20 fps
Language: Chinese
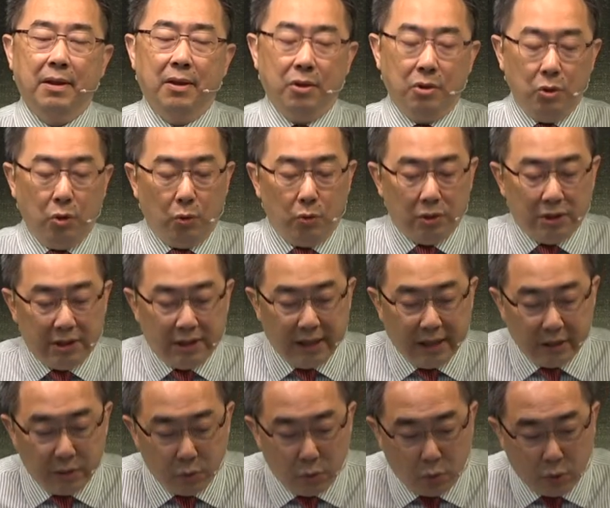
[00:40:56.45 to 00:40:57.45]
用
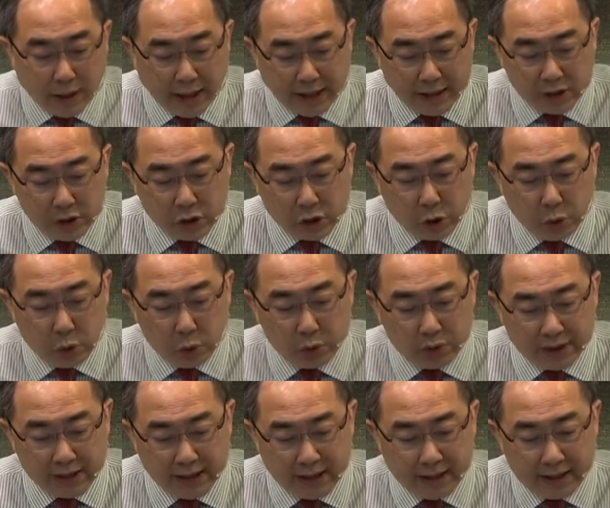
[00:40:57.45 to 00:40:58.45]
人物来修
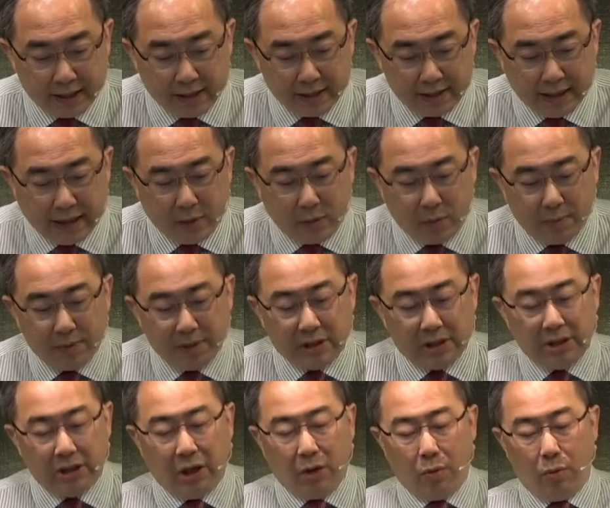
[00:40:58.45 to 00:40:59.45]
剪，让我们
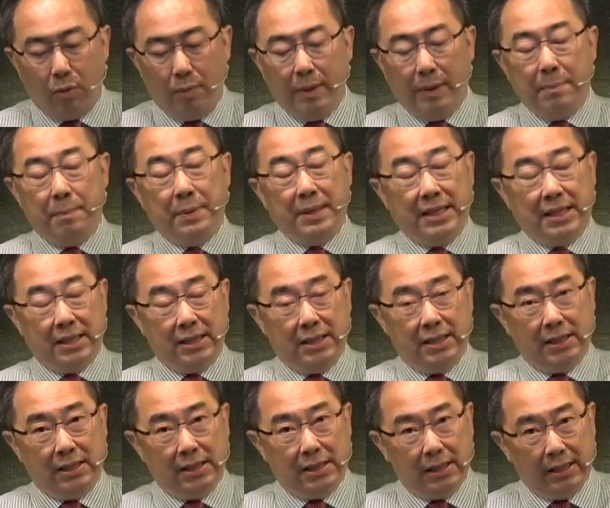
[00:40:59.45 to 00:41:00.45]
知道我们脾
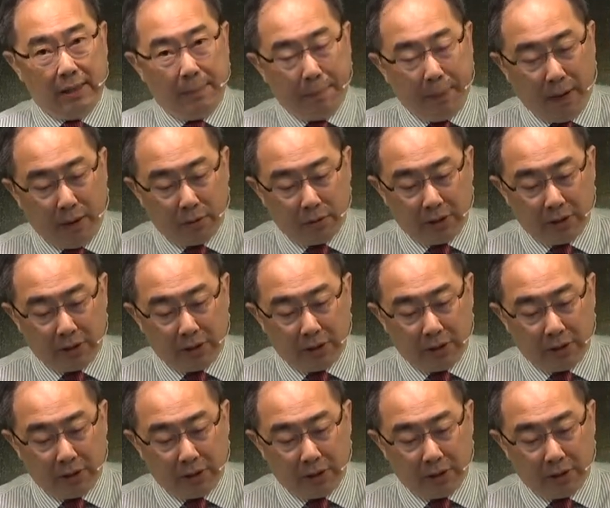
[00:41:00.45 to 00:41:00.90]
气的暴